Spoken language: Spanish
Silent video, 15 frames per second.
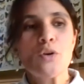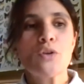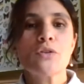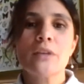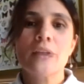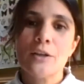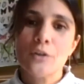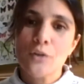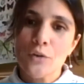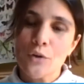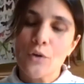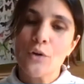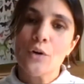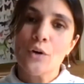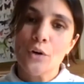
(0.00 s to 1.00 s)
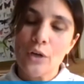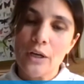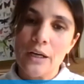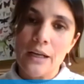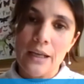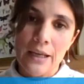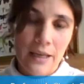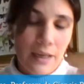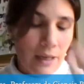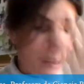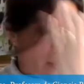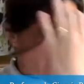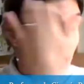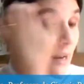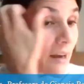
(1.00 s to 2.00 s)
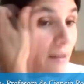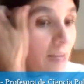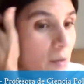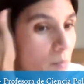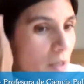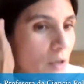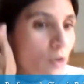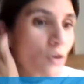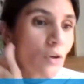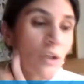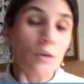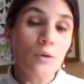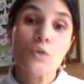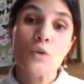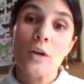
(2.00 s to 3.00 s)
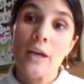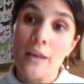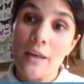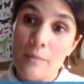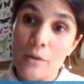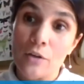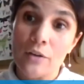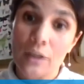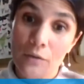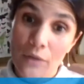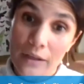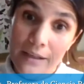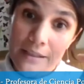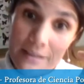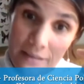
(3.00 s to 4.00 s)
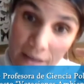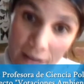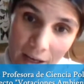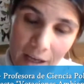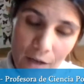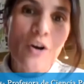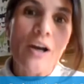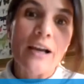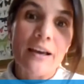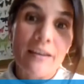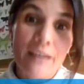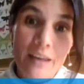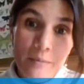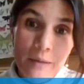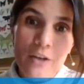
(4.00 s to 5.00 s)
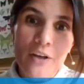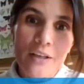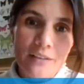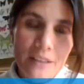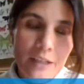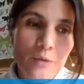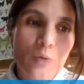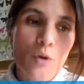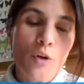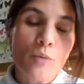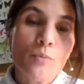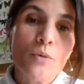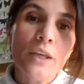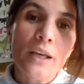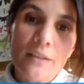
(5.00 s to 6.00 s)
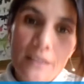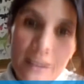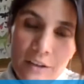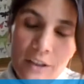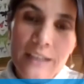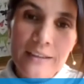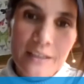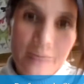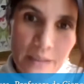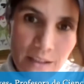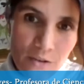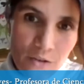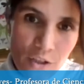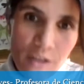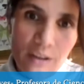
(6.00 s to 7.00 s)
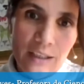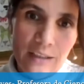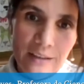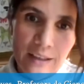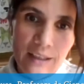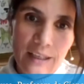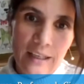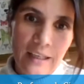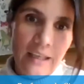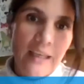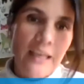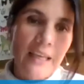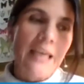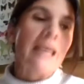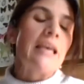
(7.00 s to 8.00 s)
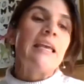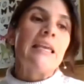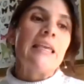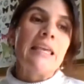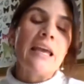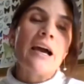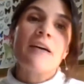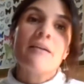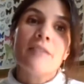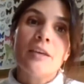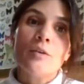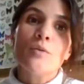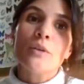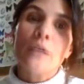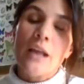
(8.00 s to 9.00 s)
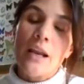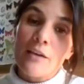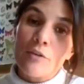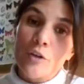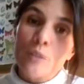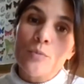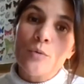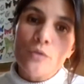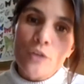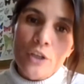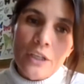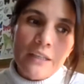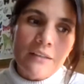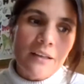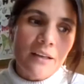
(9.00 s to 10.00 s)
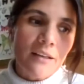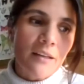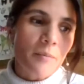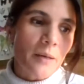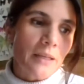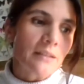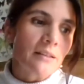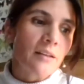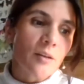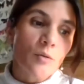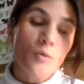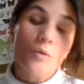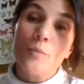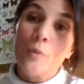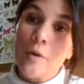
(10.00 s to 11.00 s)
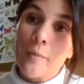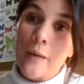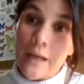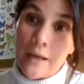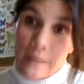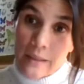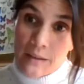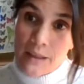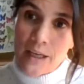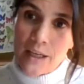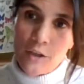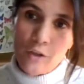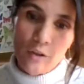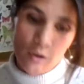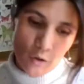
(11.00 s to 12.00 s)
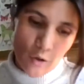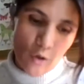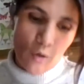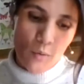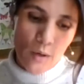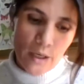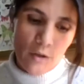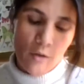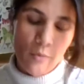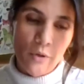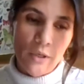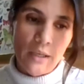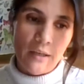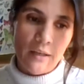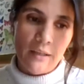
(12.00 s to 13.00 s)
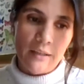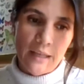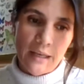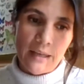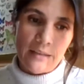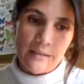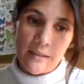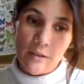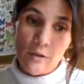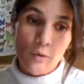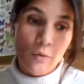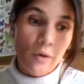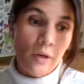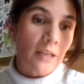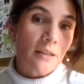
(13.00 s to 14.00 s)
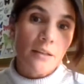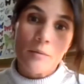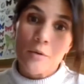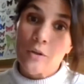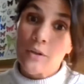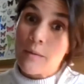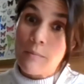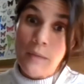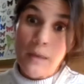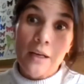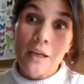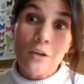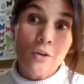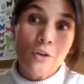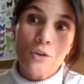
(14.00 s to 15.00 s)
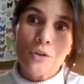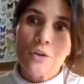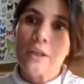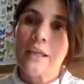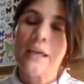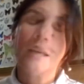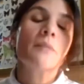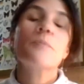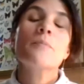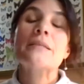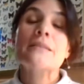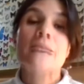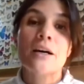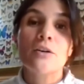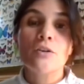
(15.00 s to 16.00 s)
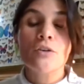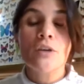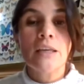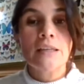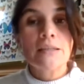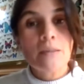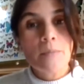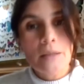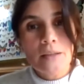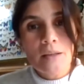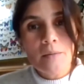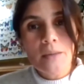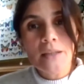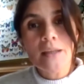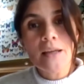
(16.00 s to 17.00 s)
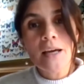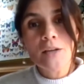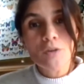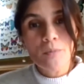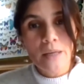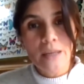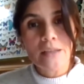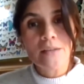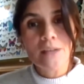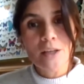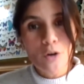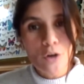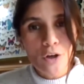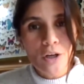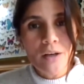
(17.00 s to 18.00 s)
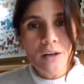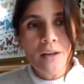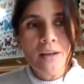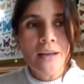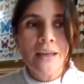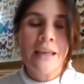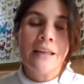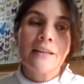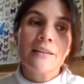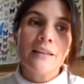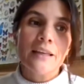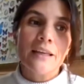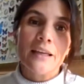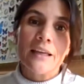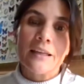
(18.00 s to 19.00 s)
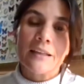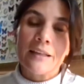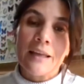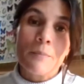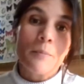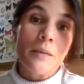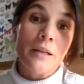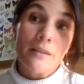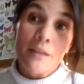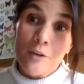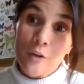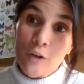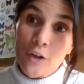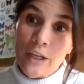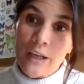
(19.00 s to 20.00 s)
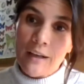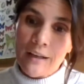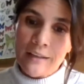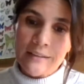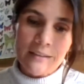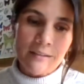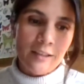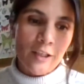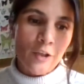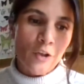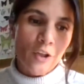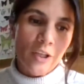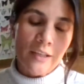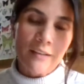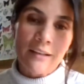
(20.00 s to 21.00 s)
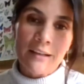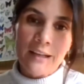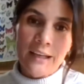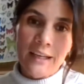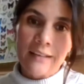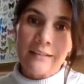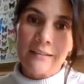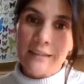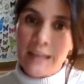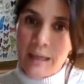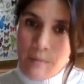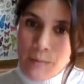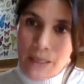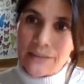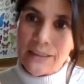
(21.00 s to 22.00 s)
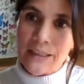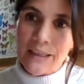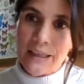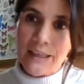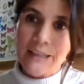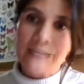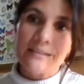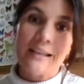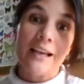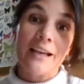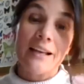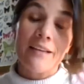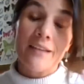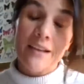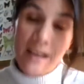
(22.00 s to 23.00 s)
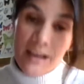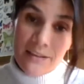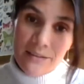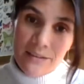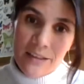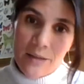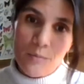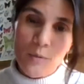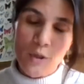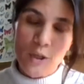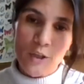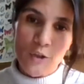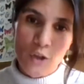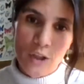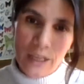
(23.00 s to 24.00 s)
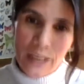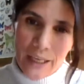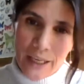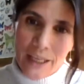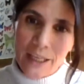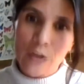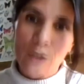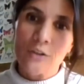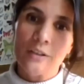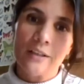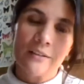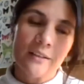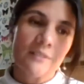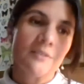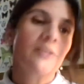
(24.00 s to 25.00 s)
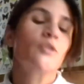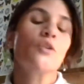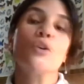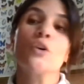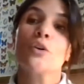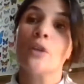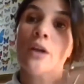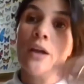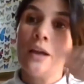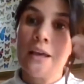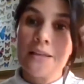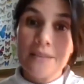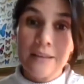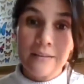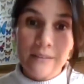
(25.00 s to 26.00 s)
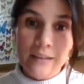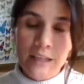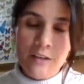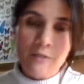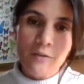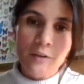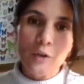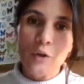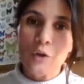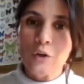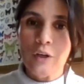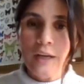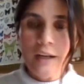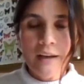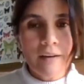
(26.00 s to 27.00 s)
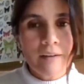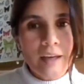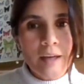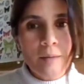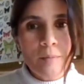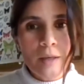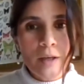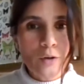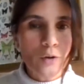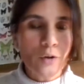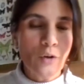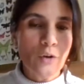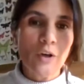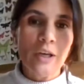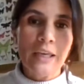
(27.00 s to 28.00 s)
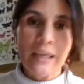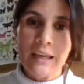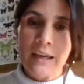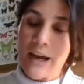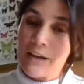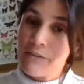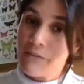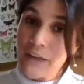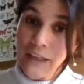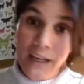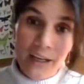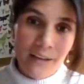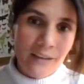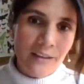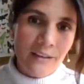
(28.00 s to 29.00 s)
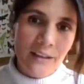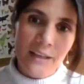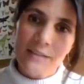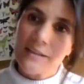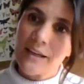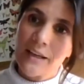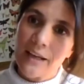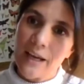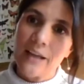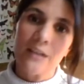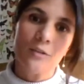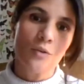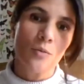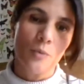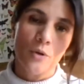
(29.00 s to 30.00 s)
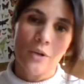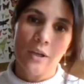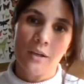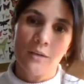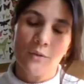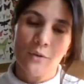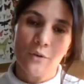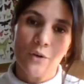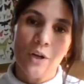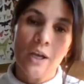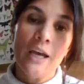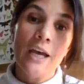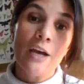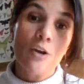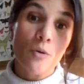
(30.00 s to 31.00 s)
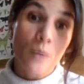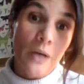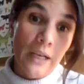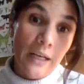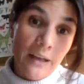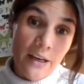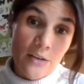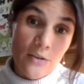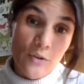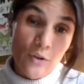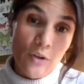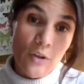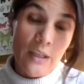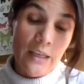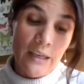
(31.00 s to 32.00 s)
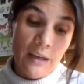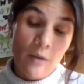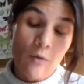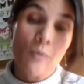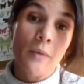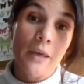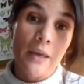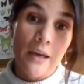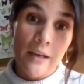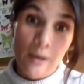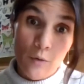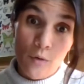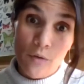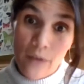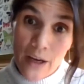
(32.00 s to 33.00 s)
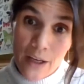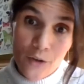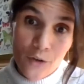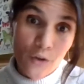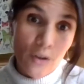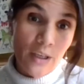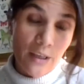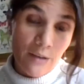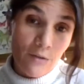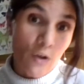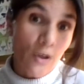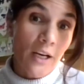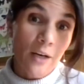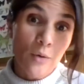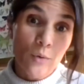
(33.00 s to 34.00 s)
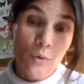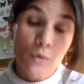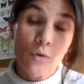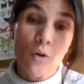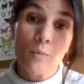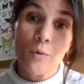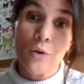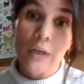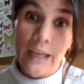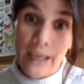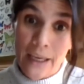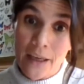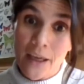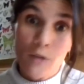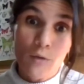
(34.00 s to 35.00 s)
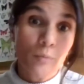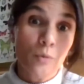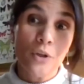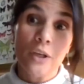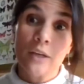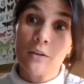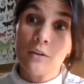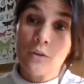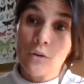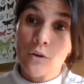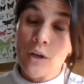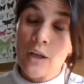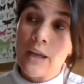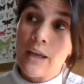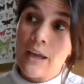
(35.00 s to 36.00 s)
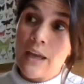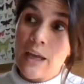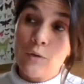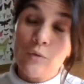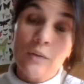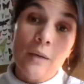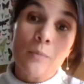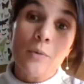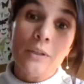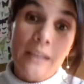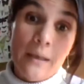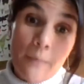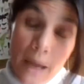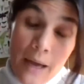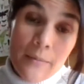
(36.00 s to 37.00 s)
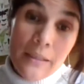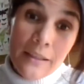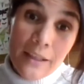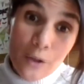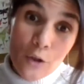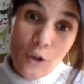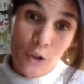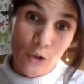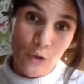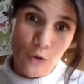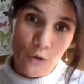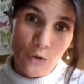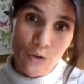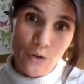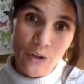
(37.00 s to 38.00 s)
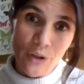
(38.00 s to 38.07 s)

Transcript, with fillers: contacto con académicos, incluso académicos de la universidad. Los académicos han tenido un rol muy activo en la tramitación de esta ley. Y había una labor muy bonita de parte de un grupo de parlamentarios, dentro de los cuales, como dije, el senador pero también hay otros que han empezado incipientemente a tomar este rol de emprendedores en el sentido de tener temas que quieren sacar adelante en proyectos de ley, contactarse con científicos, con académicos y al final del día sacar estos proyectos, como es el caso de humedales urbanos, que vio la luz como ley en un proyecto en un tiempo extremadamente corto,